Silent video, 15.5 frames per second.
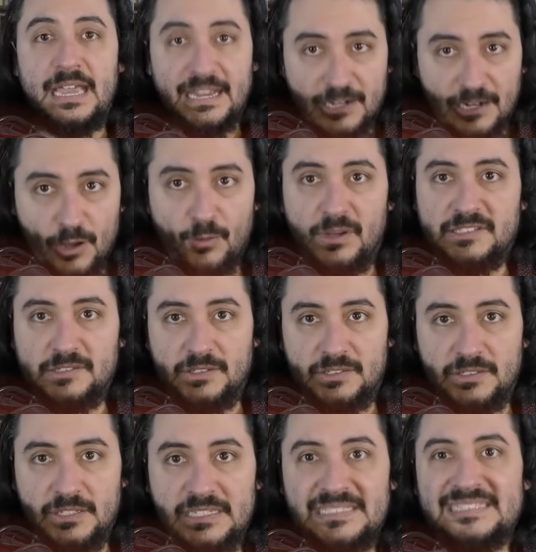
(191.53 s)
et de la
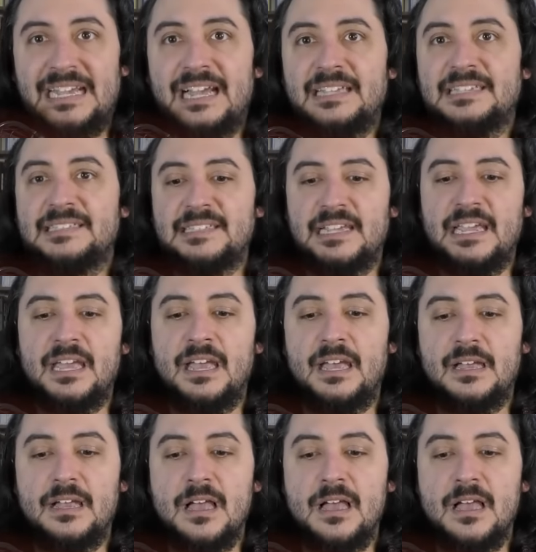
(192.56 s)
croissance. Ça, c'est